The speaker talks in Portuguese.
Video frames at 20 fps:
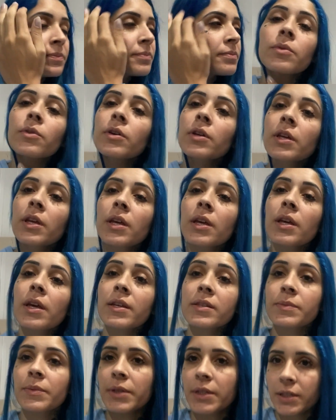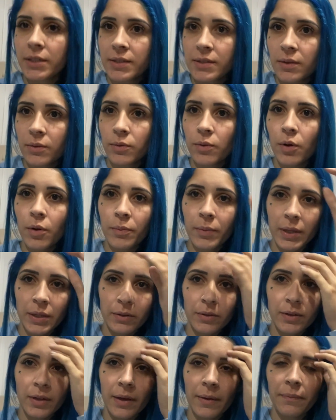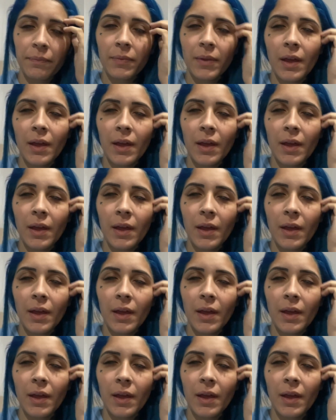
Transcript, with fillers: porque as meninas estão dormindo, né?